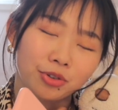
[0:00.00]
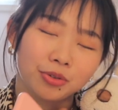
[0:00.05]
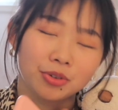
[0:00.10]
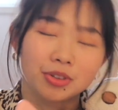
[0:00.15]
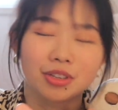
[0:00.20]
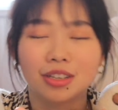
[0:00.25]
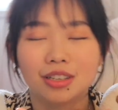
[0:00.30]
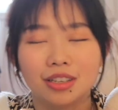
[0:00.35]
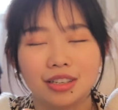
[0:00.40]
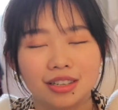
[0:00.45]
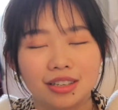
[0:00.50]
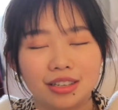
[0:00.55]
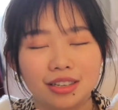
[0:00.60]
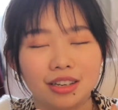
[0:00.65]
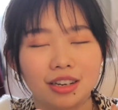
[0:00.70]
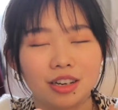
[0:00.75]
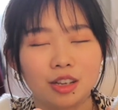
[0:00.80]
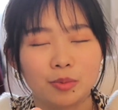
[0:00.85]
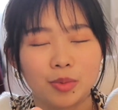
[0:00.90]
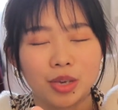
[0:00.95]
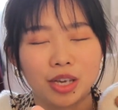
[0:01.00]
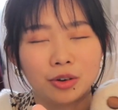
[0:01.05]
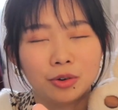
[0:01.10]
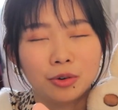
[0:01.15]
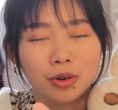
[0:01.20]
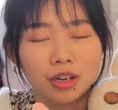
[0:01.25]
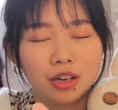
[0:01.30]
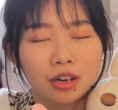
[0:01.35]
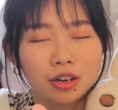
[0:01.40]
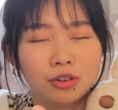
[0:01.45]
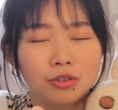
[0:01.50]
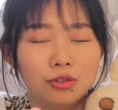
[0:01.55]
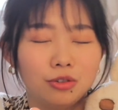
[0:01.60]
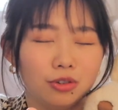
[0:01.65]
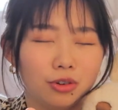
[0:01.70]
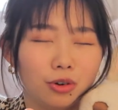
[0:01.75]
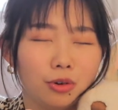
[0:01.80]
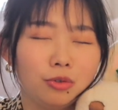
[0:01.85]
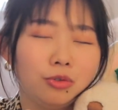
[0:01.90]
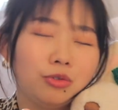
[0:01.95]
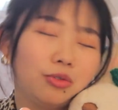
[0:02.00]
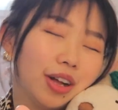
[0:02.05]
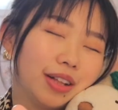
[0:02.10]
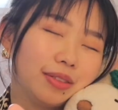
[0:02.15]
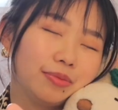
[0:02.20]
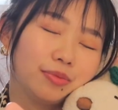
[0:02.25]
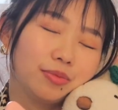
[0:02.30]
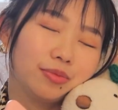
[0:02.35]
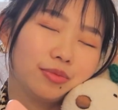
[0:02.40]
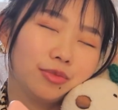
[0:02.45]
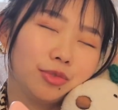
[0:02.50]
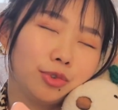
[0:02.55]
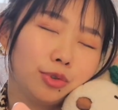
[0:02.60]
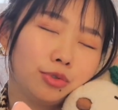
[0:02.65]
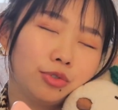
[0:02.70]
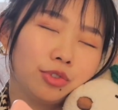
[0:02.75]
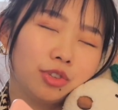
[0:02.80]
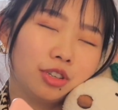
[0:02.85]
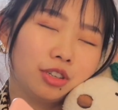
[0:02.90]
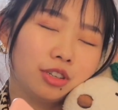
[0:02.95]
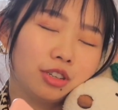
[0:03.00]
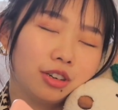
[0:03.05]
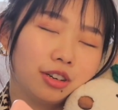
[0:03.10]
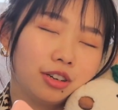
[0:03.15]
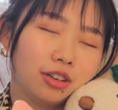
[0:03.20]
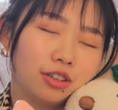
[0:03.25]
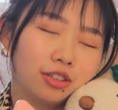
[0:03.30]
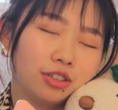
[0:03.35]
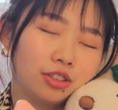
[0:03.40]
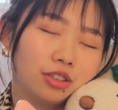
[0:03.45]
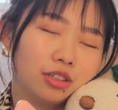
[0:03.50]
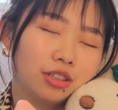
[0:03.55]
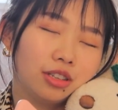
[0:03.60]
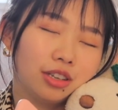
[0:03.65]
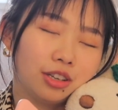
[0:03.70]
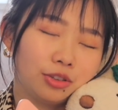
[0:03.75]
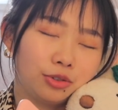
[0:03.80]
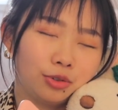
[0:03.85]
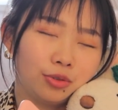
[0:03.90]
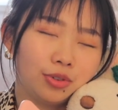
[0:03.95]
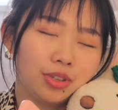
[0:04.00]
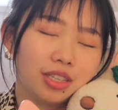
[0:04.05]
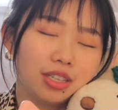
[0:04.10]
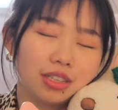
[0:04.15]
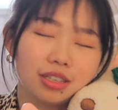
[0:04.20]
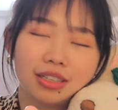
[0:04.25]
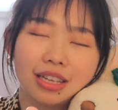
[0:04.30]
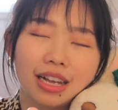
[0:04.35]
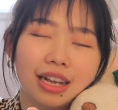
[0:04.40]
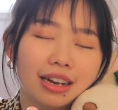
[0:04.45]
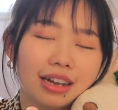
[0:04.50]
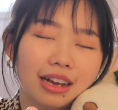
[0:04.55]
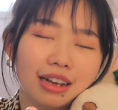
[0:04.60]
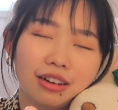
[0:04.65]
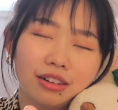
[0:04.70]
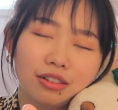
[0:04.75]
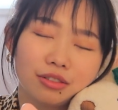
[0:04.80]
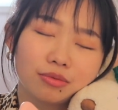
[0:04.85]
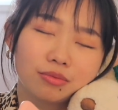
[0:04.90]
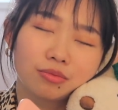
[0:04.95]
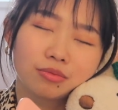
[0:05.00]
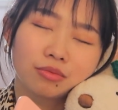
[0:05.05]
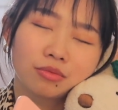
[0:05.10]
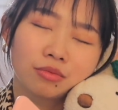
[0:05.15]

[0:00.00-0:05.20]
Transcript: 觉得我自己心里面会很柔软，就觉得整个世界都静下来了，